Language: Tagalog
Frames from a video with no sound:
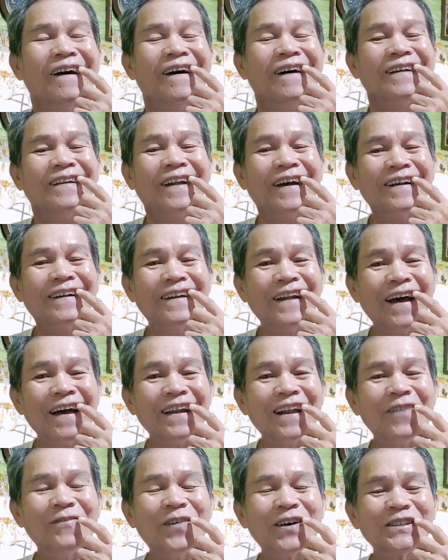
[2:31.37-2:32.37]

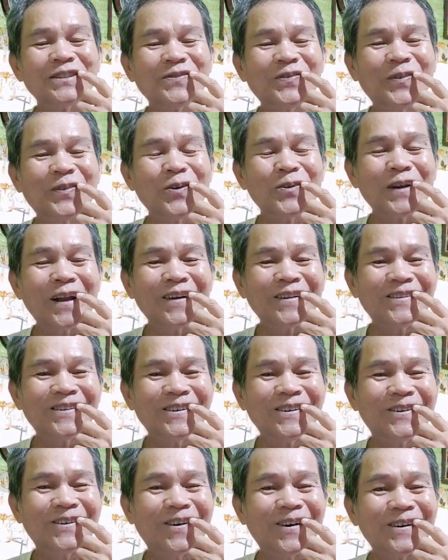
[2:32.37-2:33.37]
naglalabas po ng
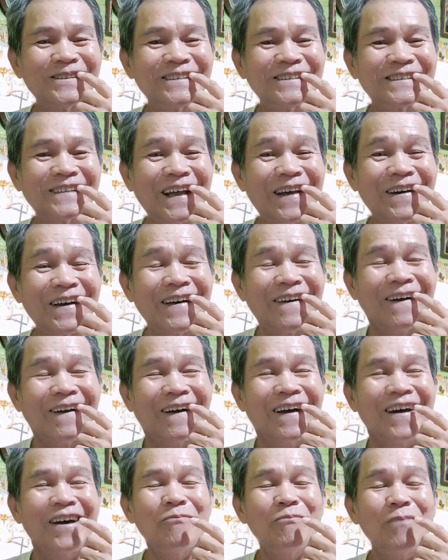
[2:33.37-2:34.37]
dugo sa
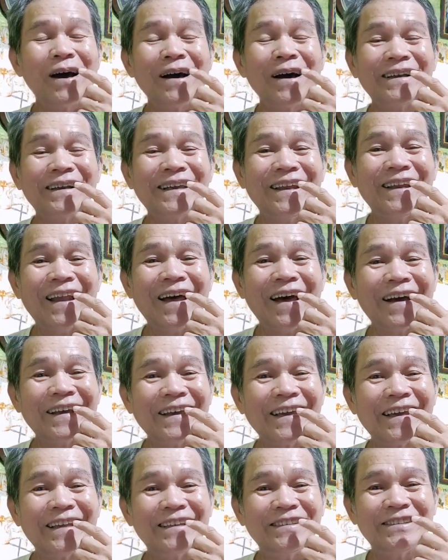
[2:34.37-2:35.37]
mga
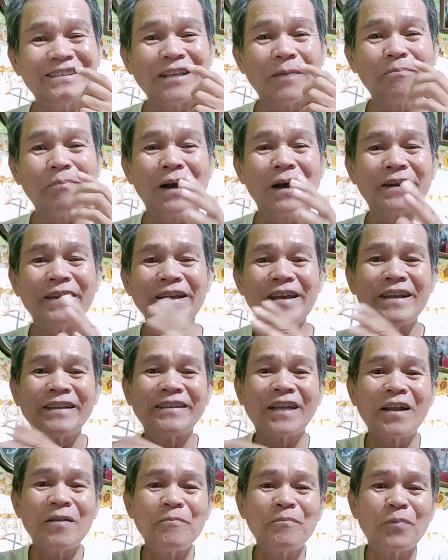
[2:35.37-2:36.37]
gilagid sa
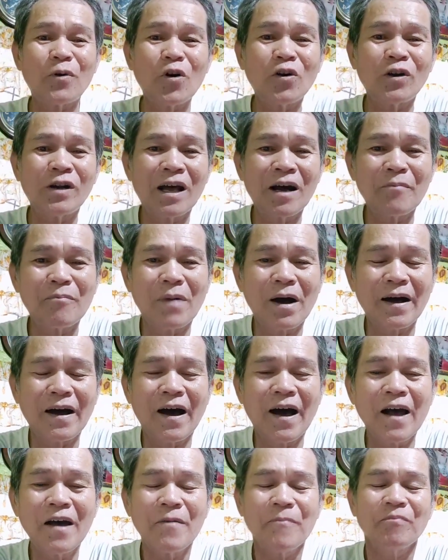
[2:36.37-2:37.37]
pagitan po ng mga
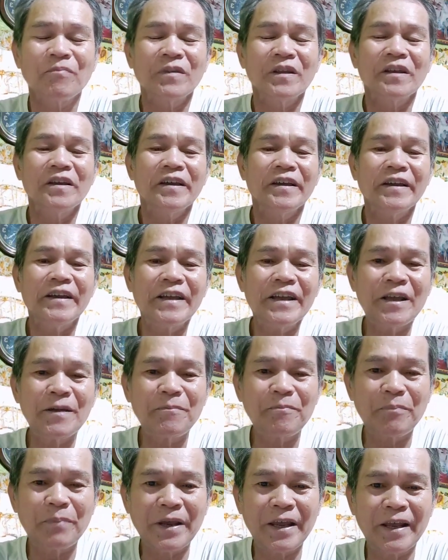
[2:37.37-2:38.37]

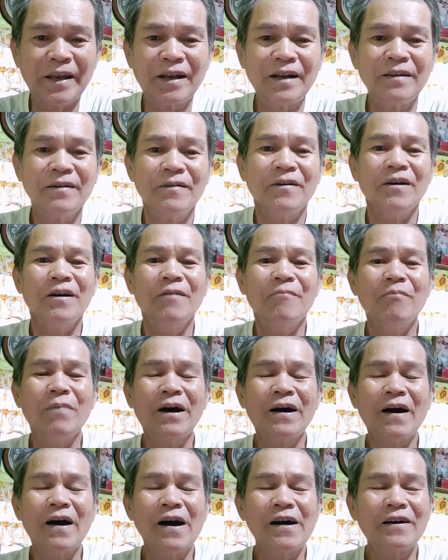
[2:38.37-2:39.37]
ipin
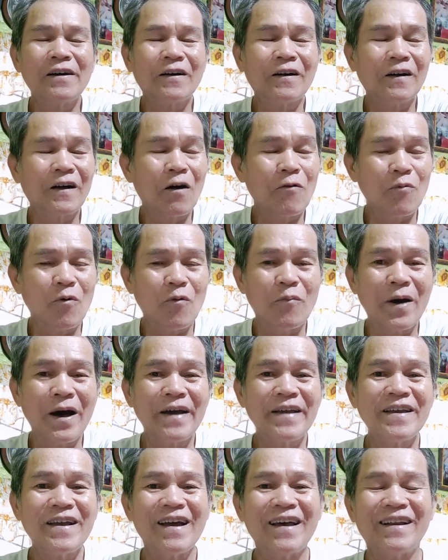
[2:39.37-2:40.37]
mga
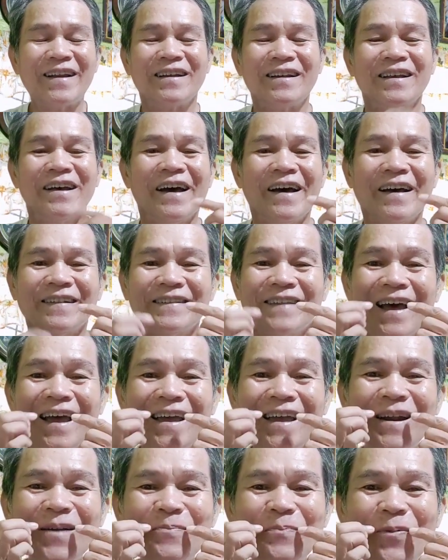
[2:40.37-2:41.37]
kababayan
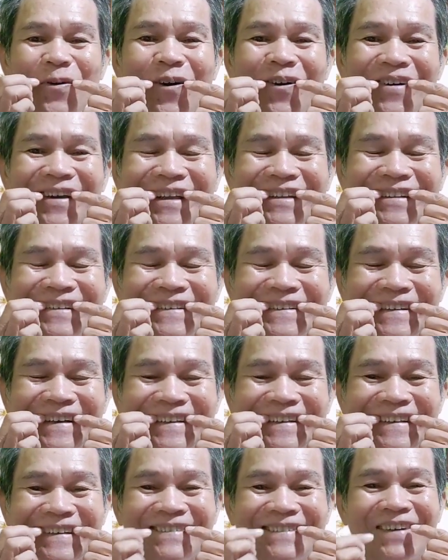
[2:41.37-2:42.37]
dahil po itong
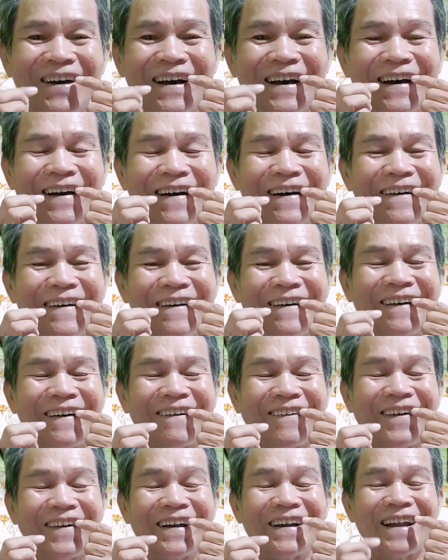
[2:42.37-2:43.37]
itong mga
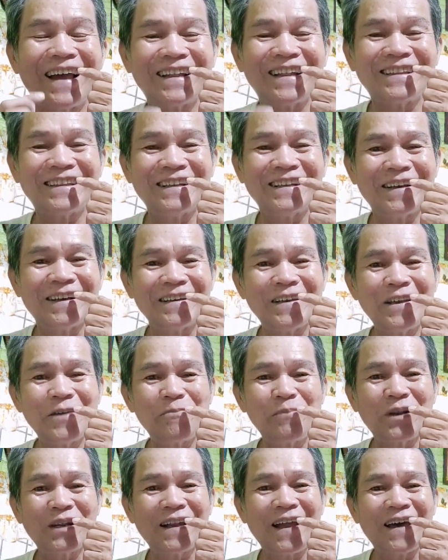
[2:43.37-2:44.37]
kon natin ng
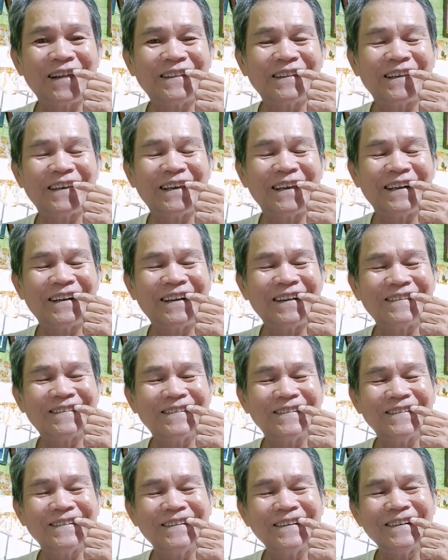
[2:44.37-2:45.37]
ipin natin
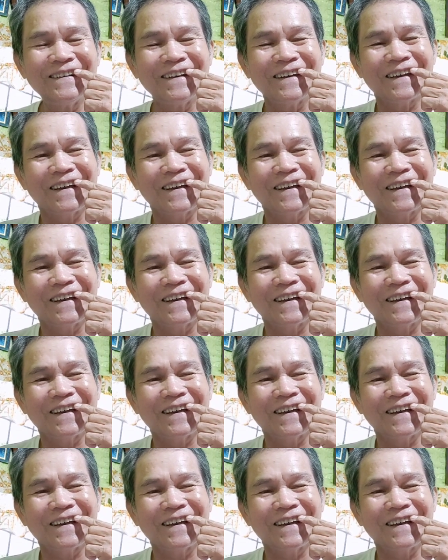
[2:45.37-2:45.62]
itong